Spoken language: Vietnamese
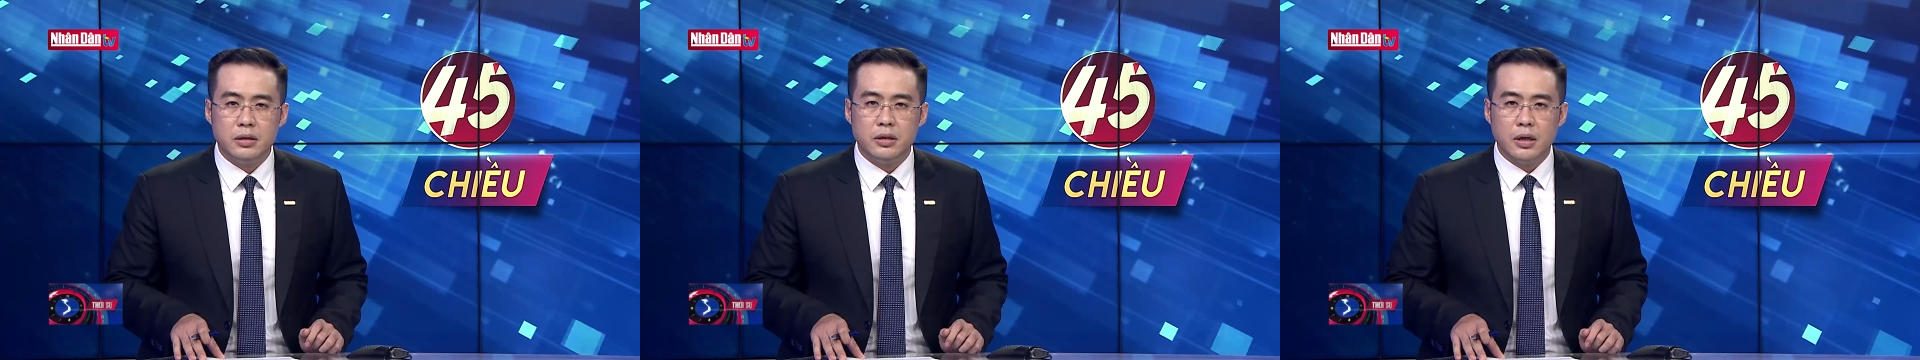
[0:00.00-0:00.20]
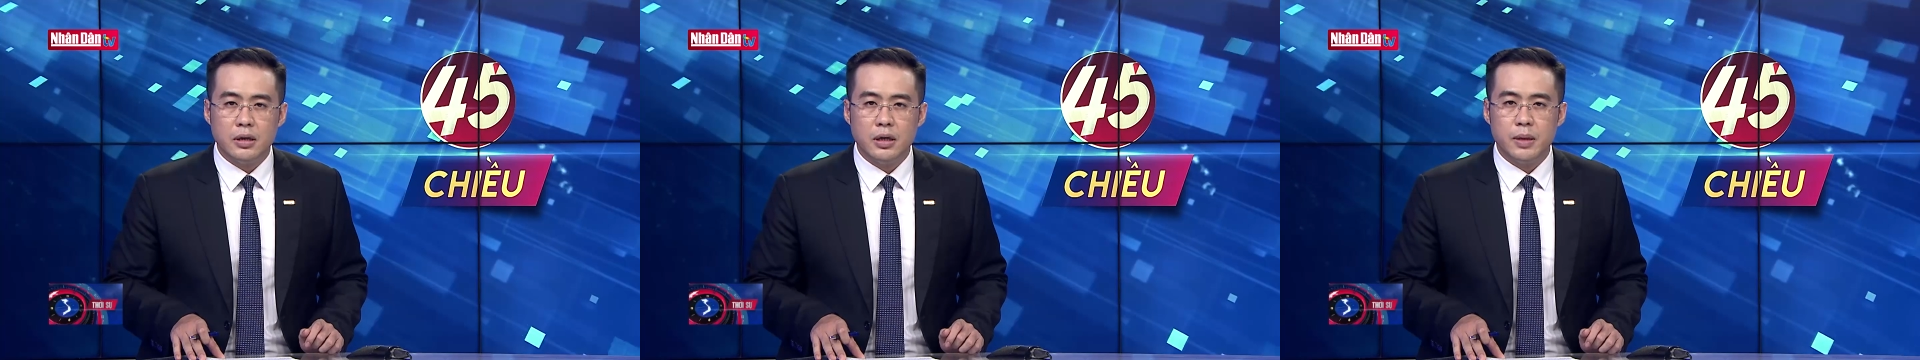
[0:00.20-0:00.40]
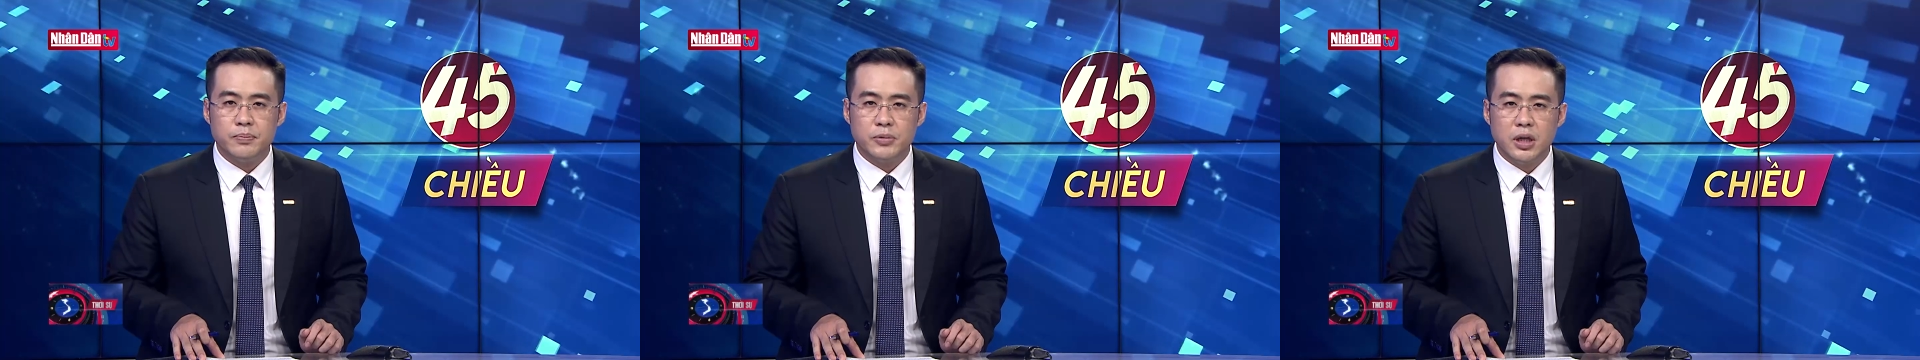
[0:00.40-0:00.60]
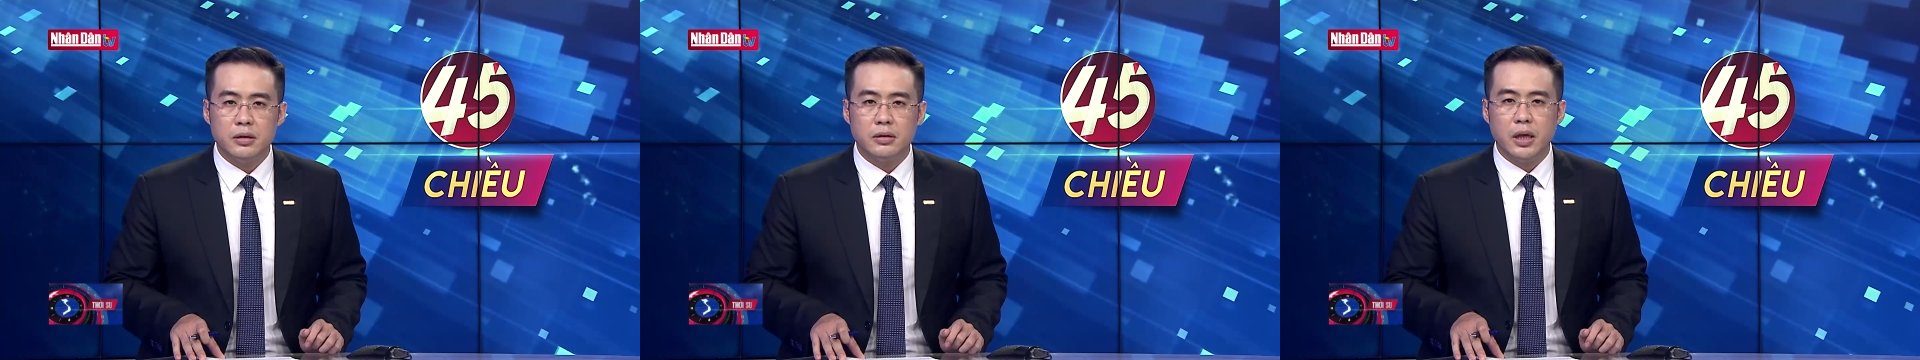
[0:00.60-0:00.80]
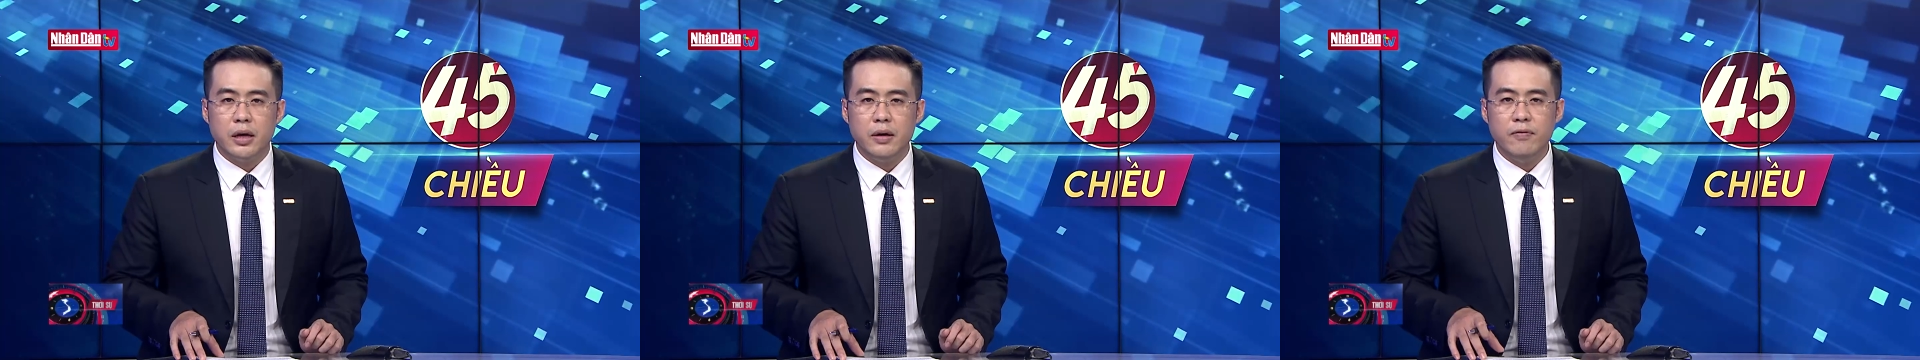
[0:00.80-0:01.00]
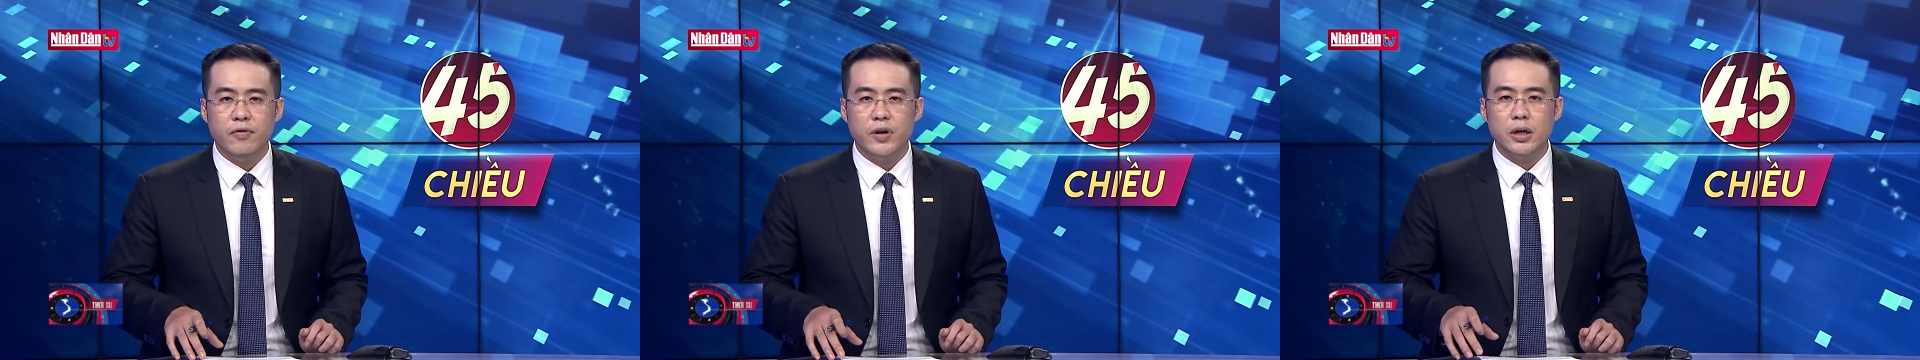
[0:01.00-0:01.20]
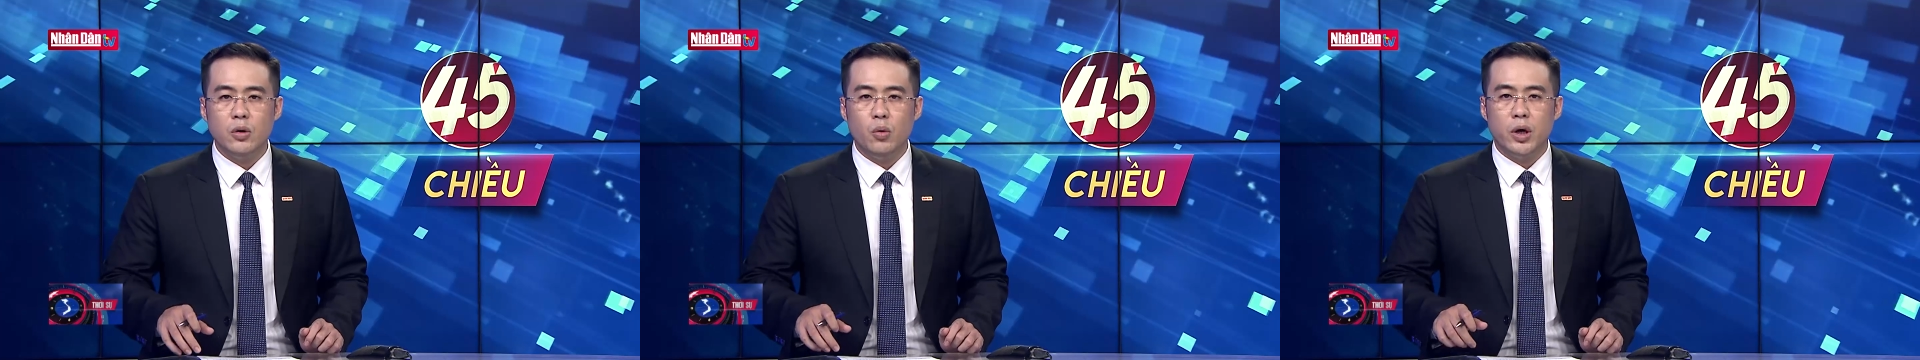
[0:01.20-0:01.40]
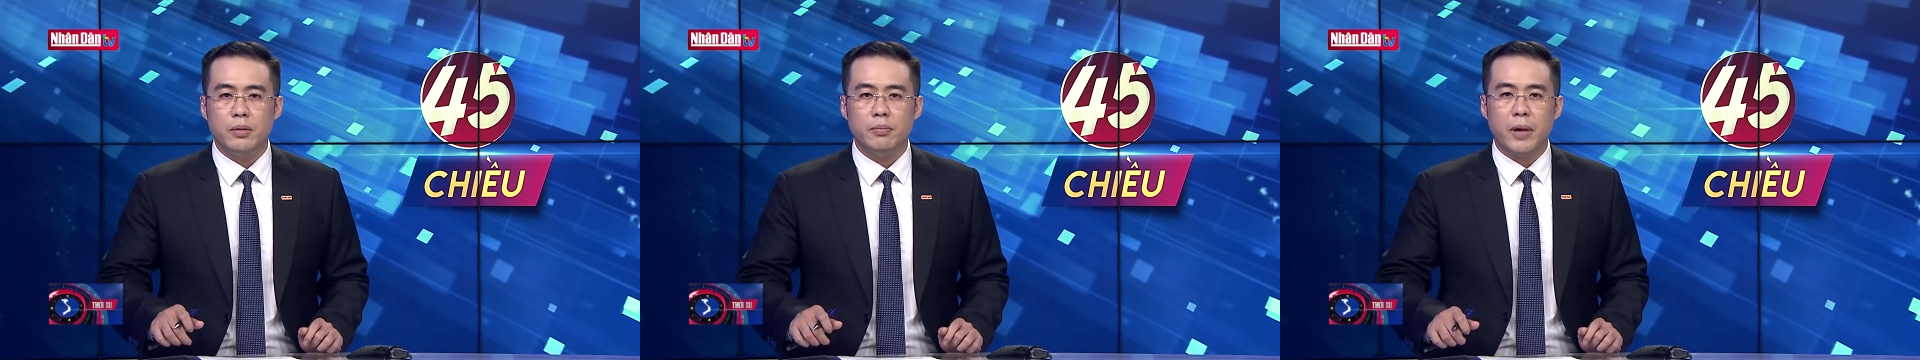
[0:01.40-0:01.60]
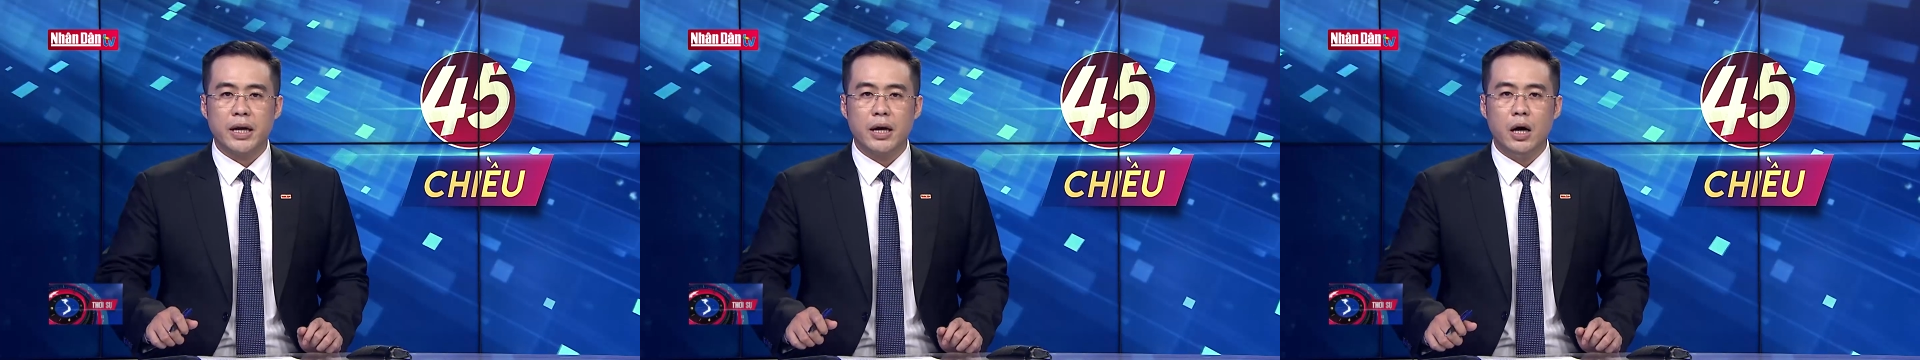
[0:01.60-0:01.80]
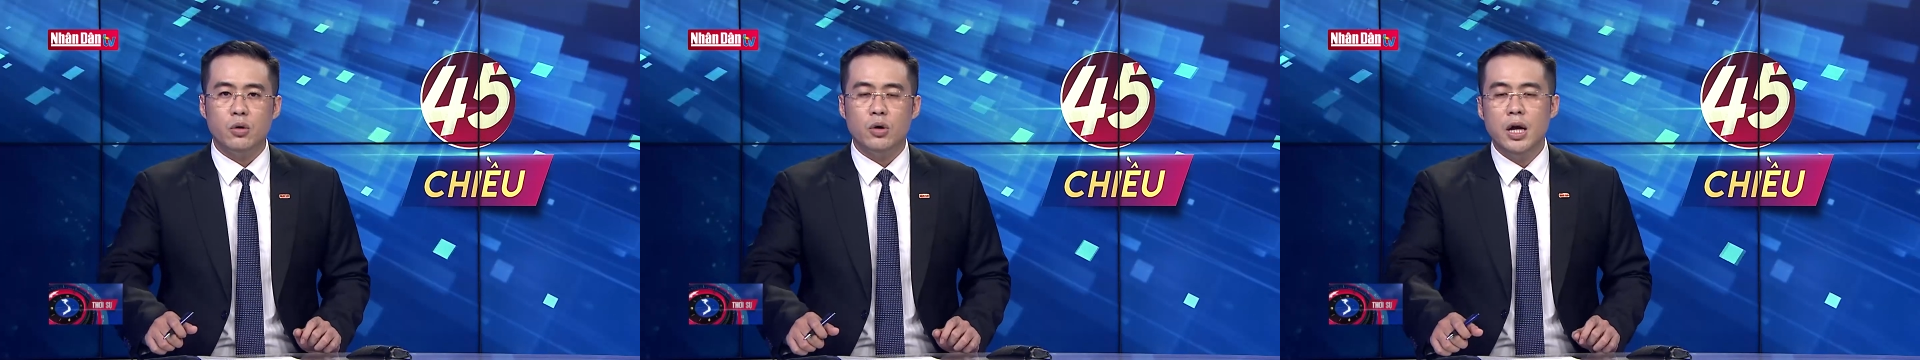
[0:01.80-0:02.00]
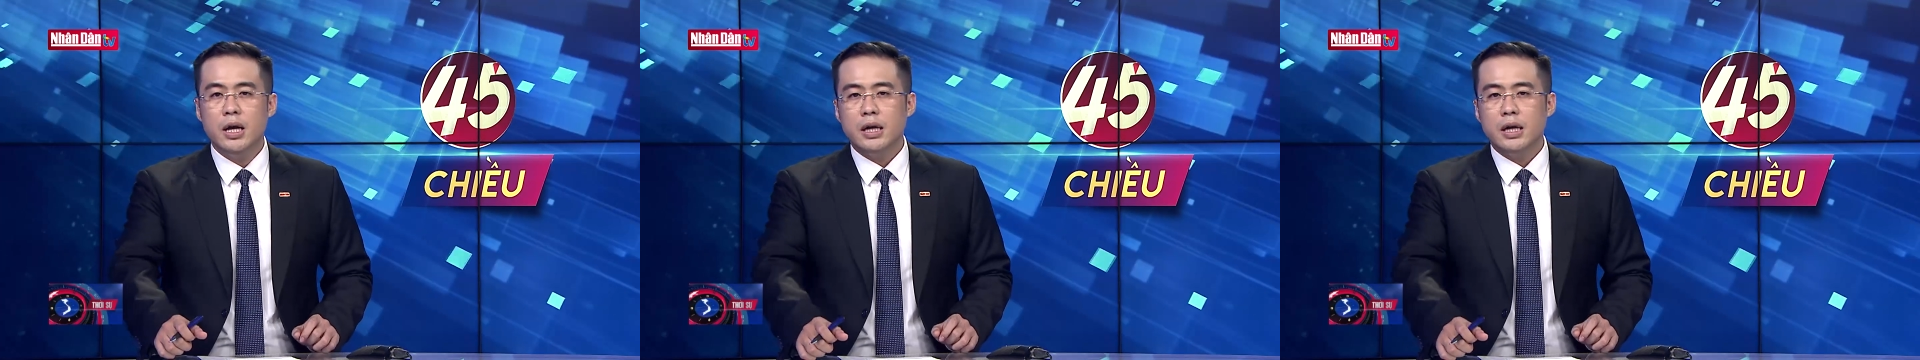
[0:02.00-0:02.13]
trường hợp dương tính với khuẩn bạch hầu.